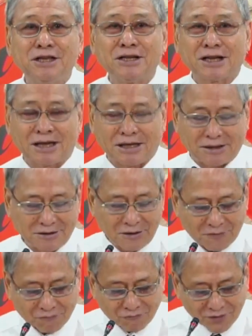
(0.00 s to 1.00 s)
này
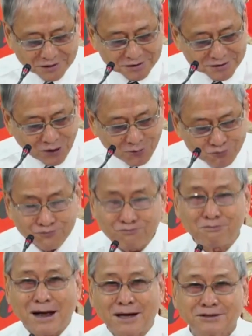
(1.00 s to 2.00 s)
và sống
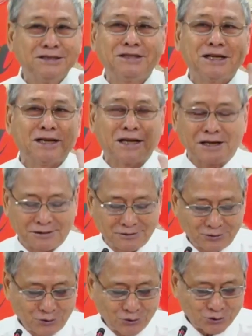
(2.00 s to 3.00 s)
bằng thi thiên này
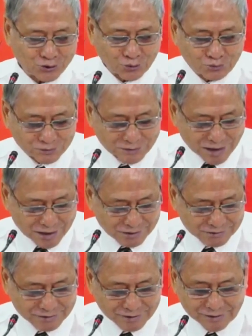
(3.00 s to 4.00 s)
chúng ta
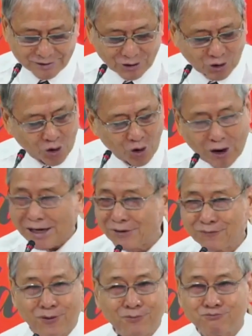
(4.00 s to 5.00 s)
sẽ có hạnh
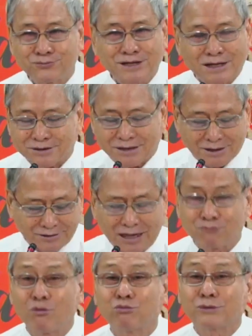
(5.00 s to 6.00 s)
phúc chắc chắn,
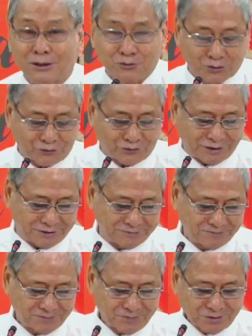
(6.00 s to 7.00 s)
hạnh phúc thật quý vị.
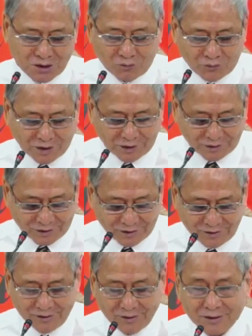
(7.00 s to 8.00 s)
Chứ không phải là
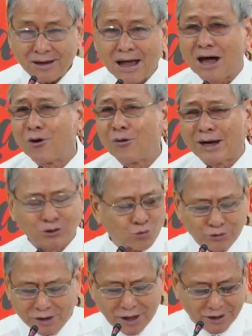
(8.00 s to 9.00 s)
ảo ảnh
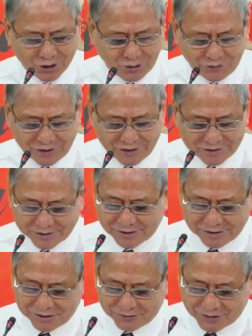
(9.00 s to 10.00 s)
cuộc đời đó quý vị, chắc
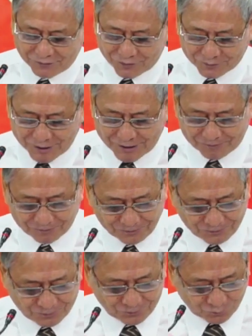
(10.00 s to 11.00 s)
chắn như vậy phải không ạ?
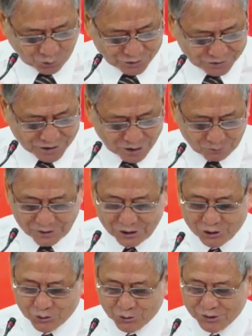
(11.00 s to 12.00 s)
Tôi xin đọc lời
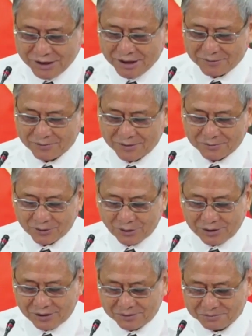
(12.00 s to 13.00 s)
Chúa nha, và
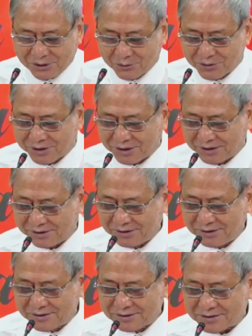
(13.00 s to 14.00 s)
có nhiều người
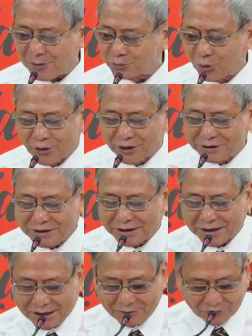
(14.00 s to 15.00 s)
sẽ học thuộc kinh
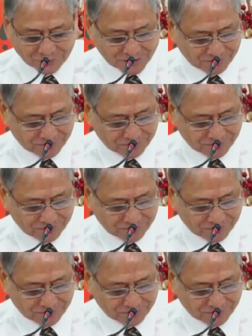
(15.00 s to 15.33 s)
thiên này phải không ạ?